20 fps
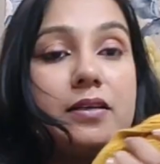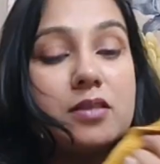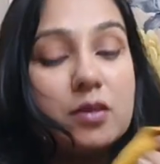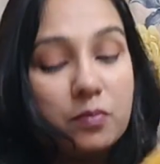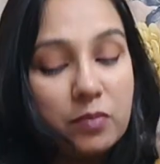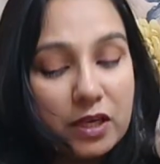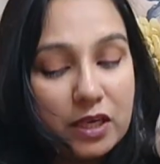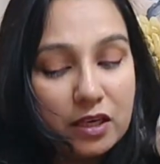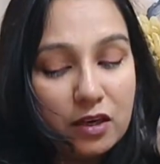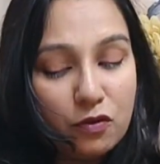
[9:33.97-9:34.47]

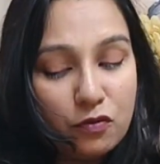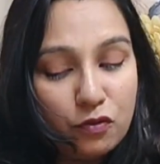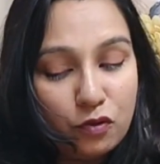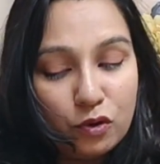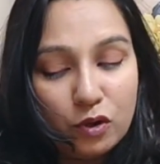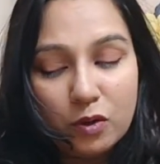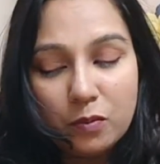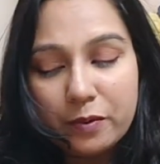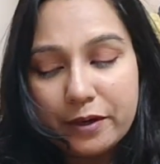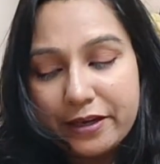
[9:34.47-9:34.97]
सबकी ना
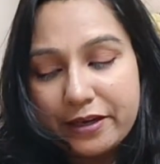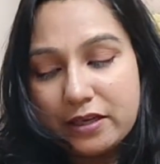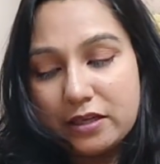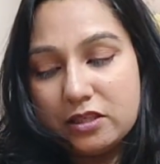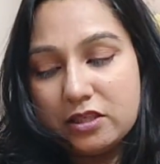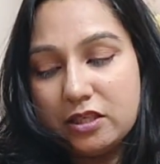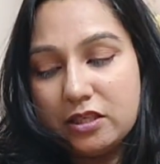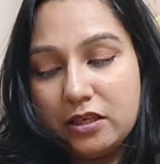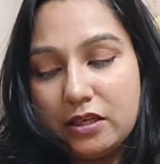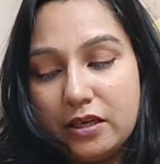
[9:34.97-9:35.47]
वुल बड़ी
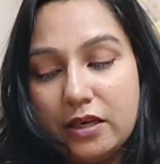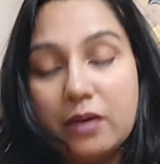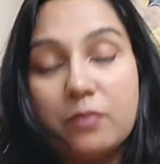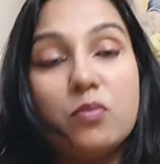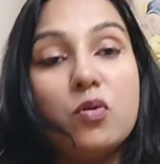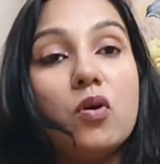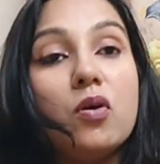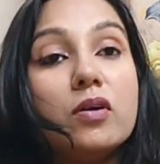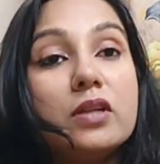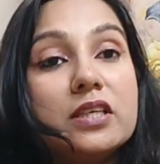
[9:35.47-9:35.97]
अच्छी है
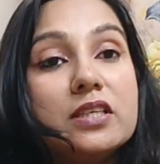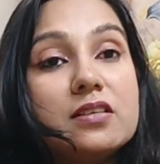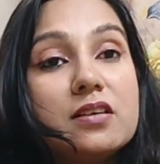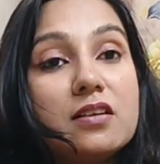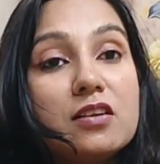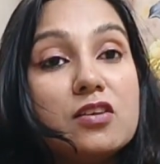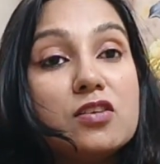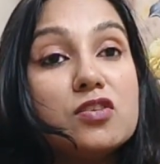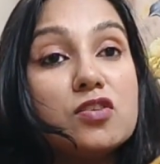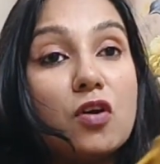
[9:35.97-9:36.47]
बहुत ही
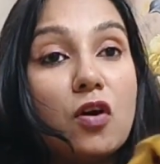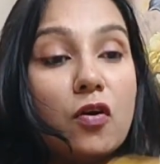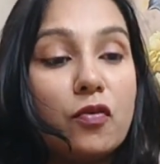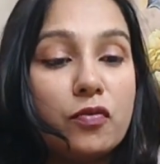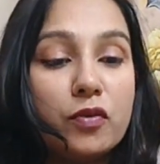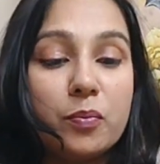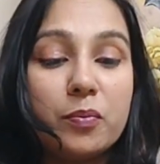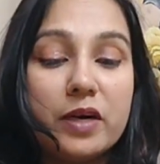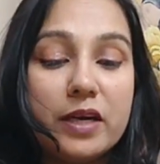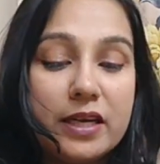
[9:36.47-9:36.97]
ज़्यादा
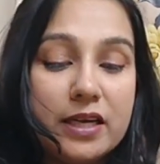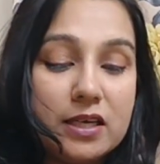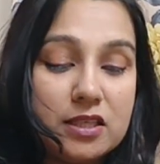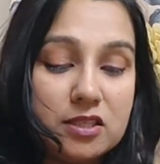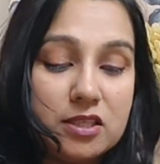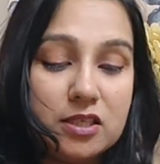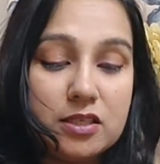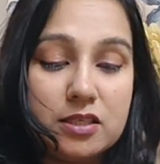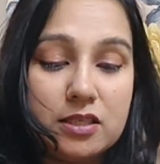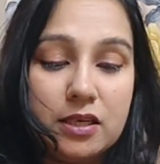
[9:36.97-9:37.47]
सॉफ्ट बड़ी
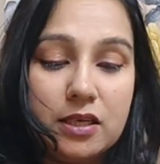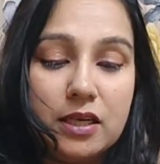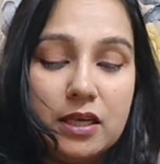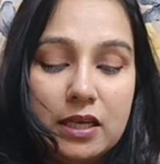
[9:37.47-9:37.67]
अच्छी सी